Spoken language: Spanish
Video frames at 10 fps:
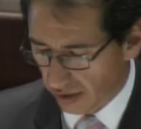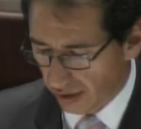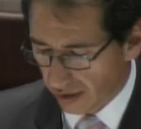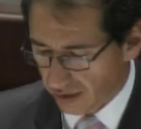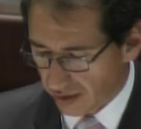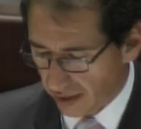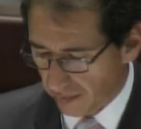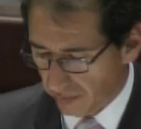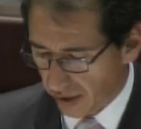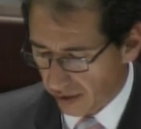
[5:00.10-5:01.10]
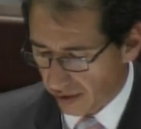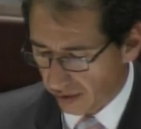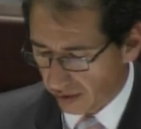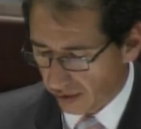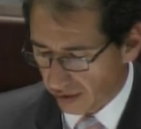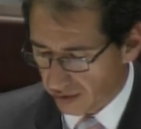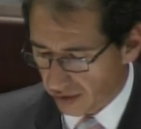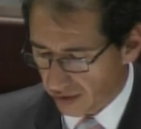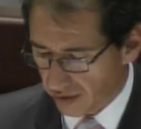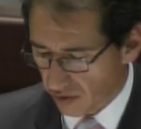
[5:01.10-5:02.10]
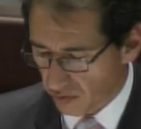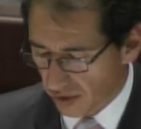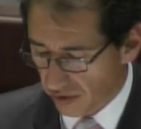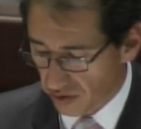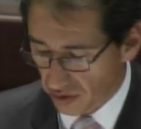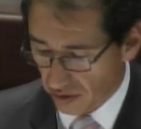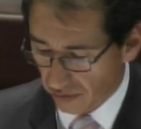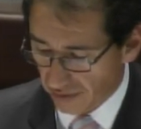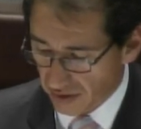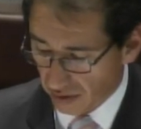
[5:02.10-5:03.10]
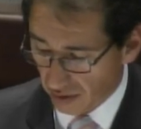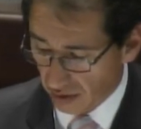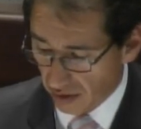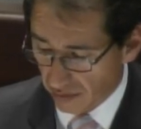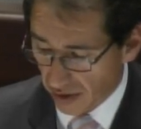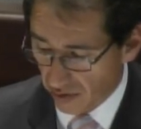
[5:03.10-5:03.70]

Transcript: CPDTSS 2018, de fecha 30 de mayo de